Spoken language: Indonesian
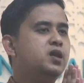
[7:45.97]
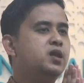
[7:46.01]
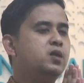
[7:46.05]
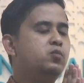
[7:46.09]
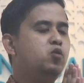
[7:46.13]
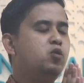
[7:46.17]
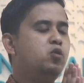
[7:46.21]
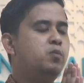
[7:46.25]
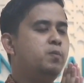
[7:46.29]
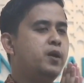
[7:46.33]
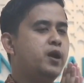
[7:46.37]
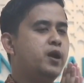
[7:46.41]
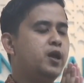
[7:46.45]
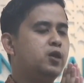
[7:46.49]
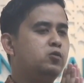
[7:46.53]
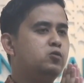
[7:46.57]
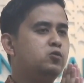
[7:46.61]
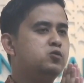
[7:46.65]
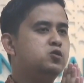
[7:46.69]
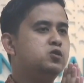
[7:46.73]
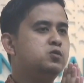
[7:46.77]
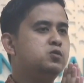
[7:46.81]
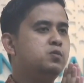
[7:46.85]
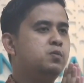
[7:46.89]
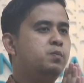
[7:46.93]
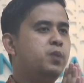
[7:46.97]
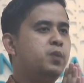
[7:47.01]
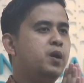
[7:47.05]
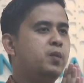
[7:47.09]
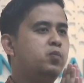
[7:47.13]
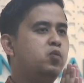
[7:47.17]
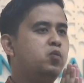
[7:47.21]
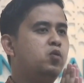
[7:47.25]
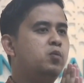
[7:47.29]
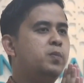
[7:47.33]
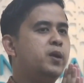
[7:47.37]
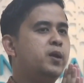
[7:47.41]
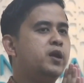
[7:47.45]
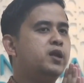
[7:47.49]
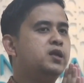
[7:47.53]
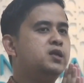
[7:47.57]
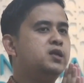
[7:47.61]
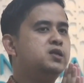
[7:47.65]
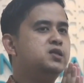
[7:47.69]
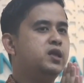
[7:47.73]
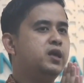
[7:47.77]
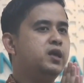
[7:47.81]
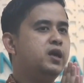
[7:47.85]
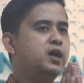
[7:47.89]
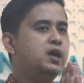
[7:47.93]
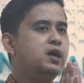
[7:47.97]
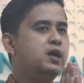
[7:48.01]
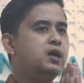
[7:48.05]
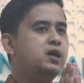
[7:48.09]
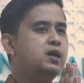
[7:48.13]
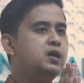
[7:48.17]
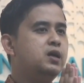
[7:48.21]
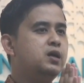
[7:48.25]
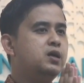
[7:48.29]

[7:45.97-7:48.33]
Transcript: 1444 Hijriah.